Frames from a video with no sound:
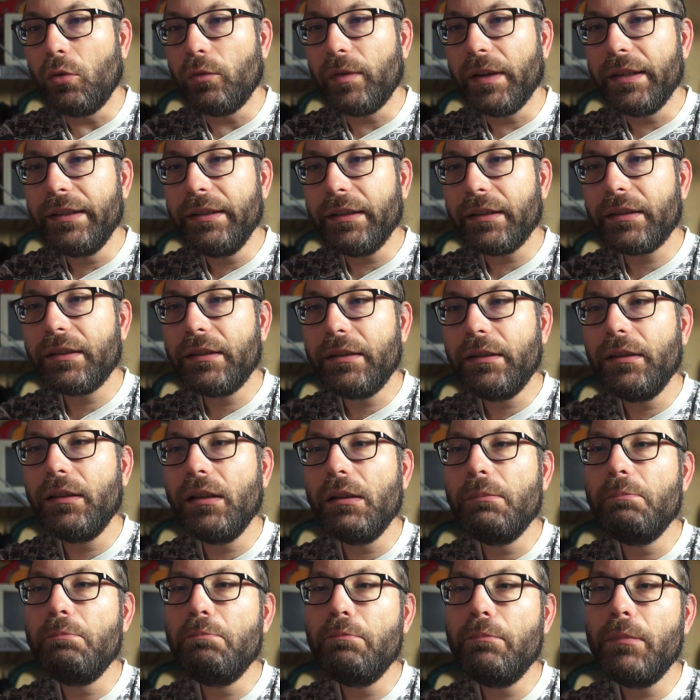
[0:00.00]
on va dire
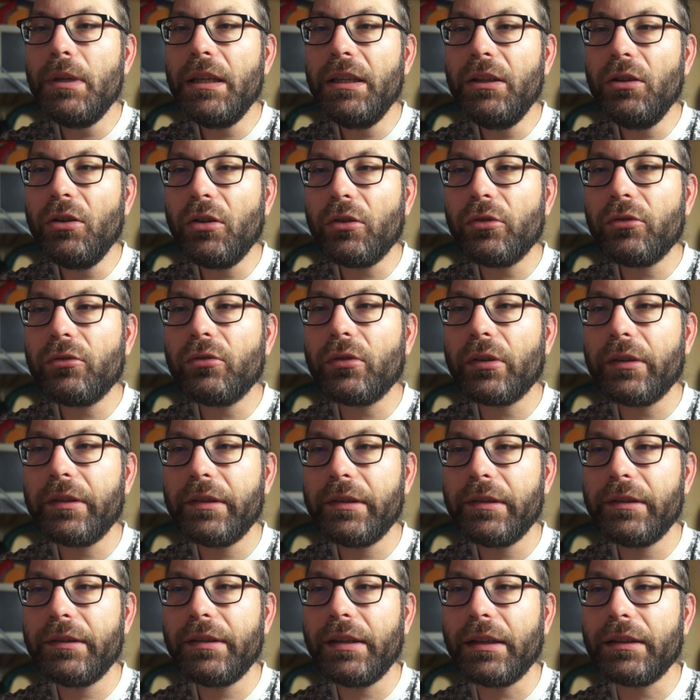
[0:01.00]
qu'il est meilleur sur
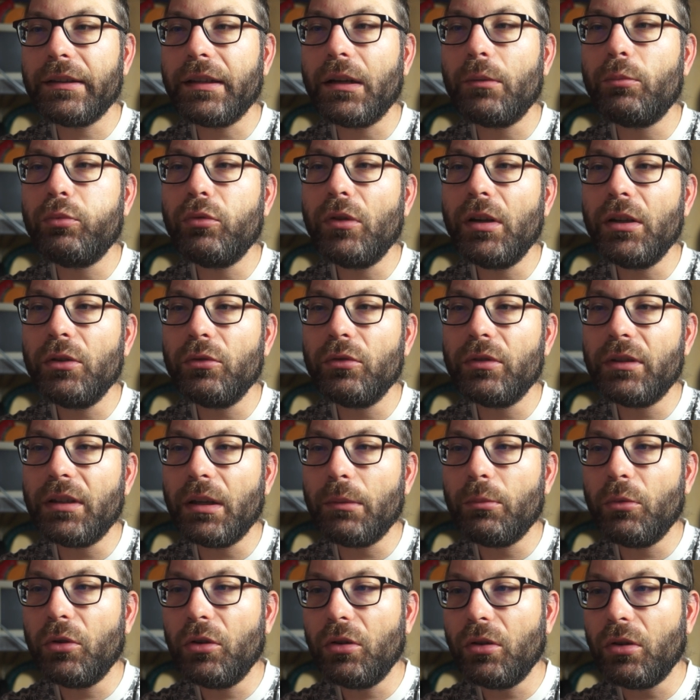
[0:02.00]
certains points,
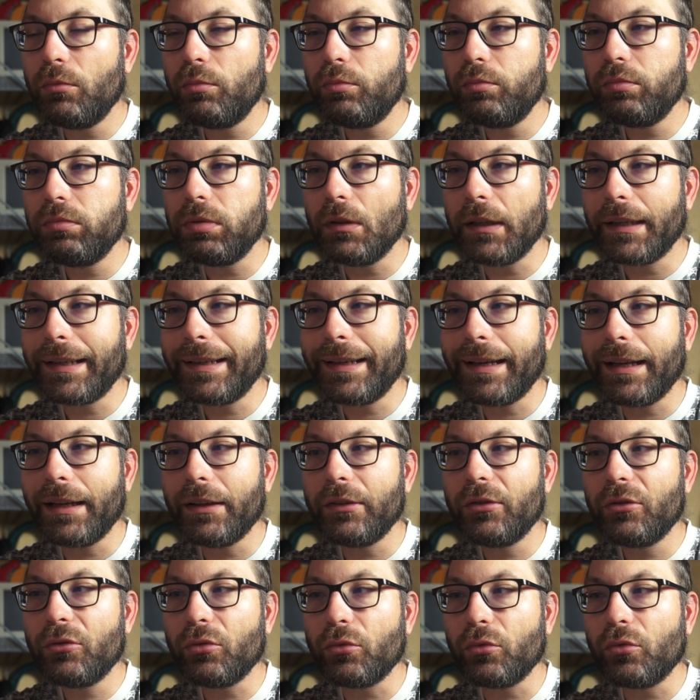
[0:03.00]
notamment la
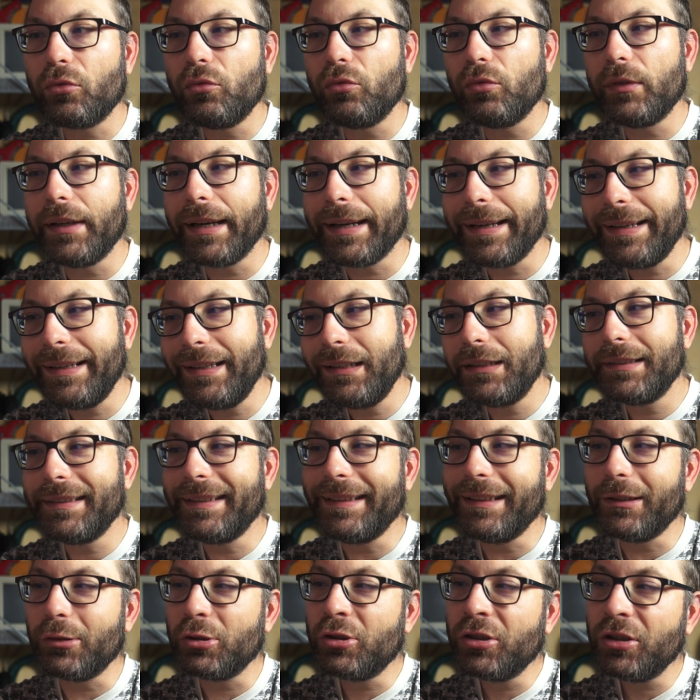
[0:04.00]
création du grain
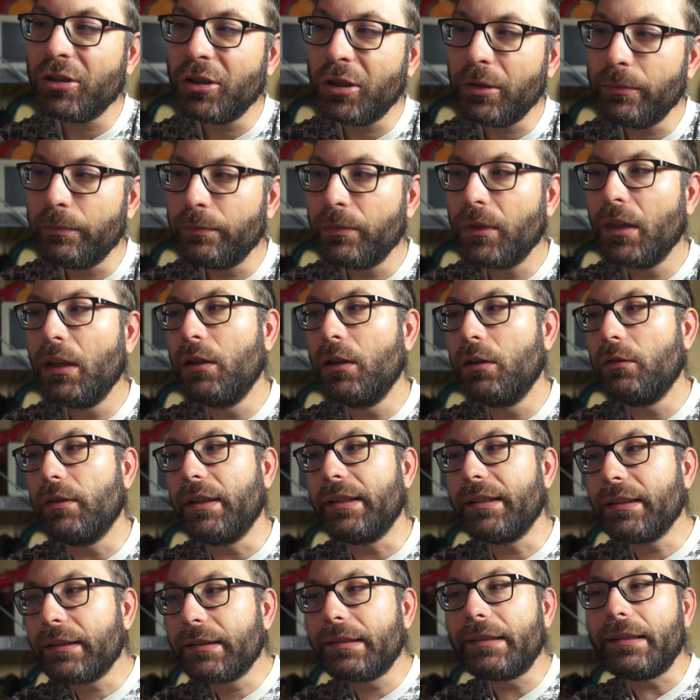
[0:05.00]
et encore,
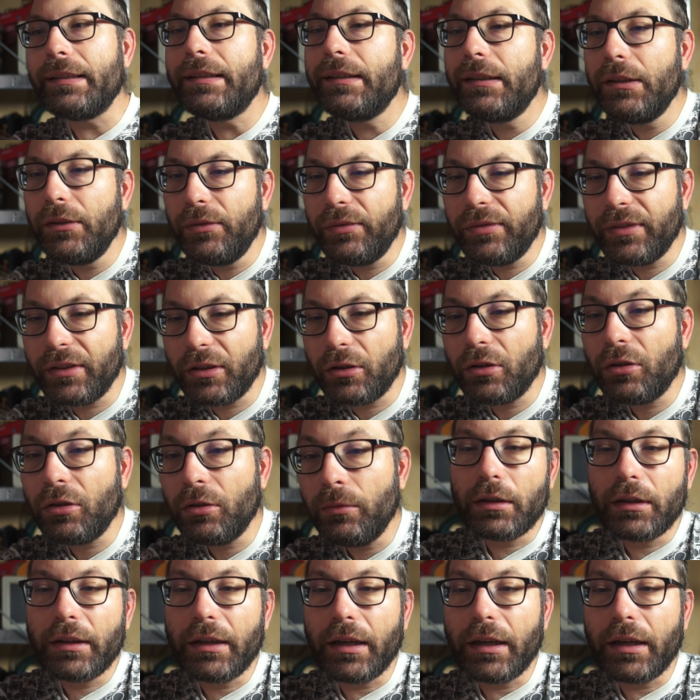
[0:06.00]
on va dire que c'est différent.